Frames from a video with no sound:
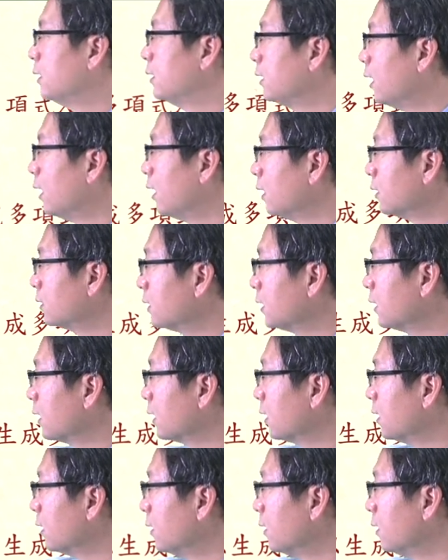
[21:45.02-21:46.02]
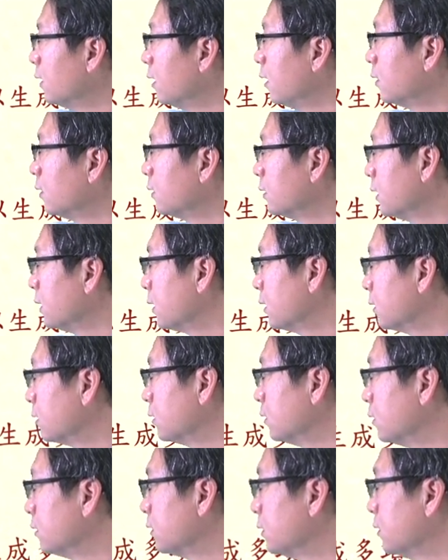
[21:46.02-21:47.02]
啊这个啊这个
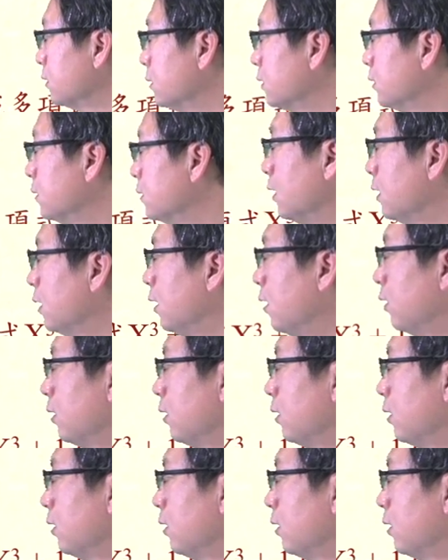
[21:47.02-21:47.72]
式子啊